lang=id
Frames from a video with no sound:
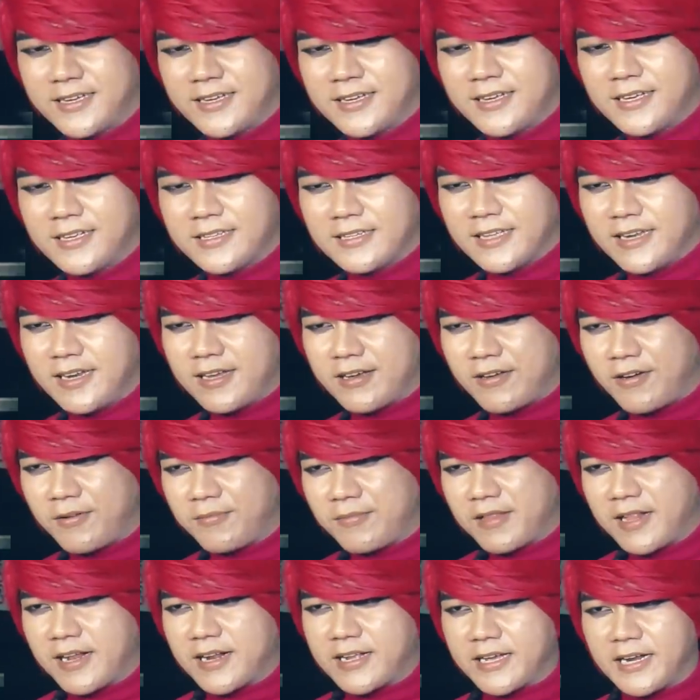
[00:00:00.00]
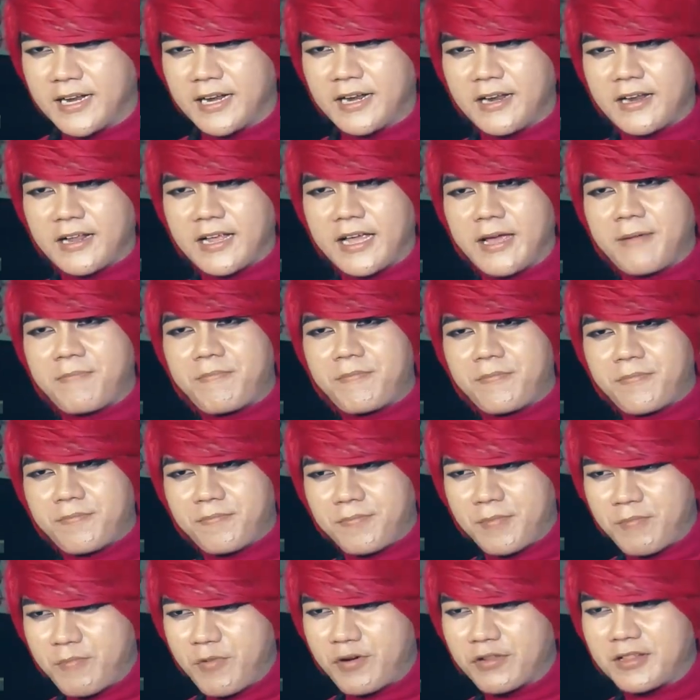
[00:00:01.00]
pernah mengikuti pelatihan,
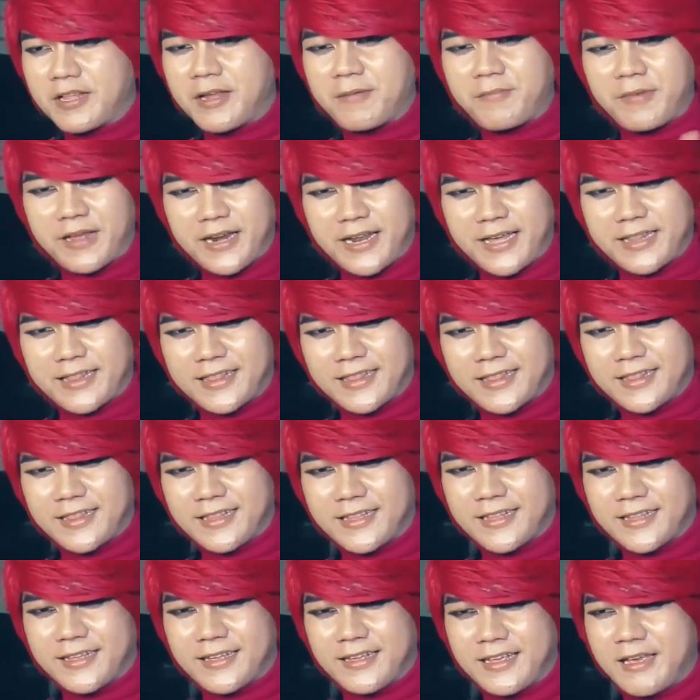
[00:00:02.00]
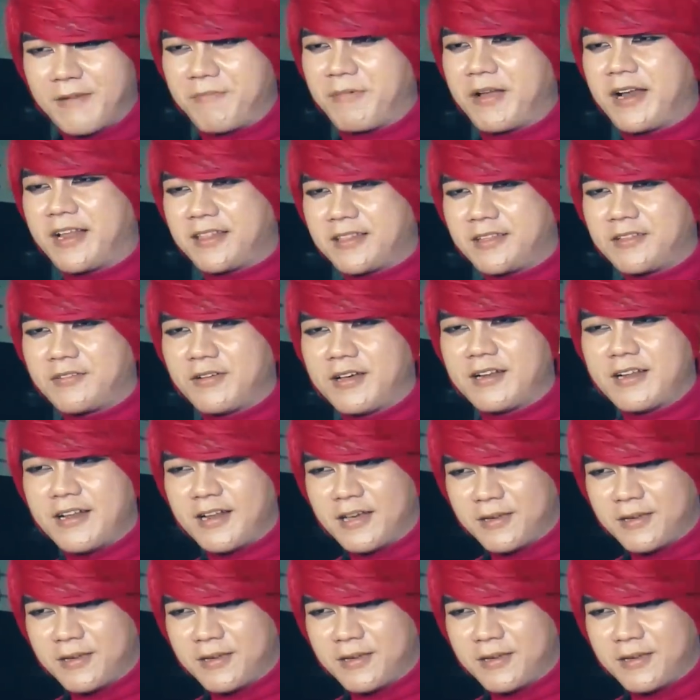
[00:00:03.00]
ujar Kirawa Panggia. Kirawa